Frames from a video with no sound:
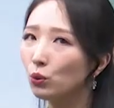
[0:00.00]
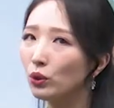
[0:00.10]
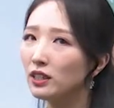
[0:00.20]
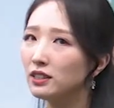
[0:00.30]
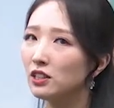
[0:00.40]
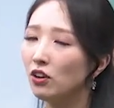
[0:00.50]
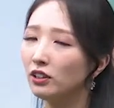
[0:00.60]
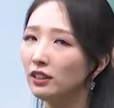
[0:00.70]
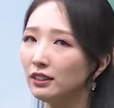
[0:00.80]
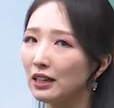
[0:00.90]
독해
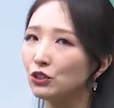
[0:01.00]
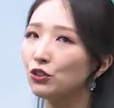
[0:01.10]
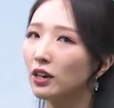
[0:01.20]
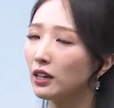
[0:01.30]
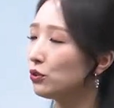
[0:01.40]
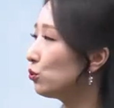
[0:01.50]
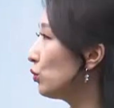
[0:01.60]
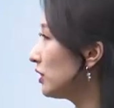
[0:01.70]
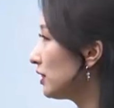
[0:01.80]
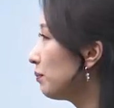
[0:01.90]
실력을 다져나갈 수
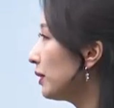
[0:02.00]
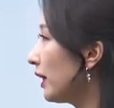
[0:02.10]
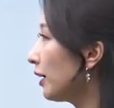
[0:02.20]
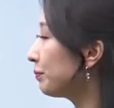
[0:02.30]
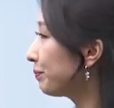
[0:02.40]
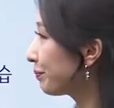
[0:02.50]
있습니다.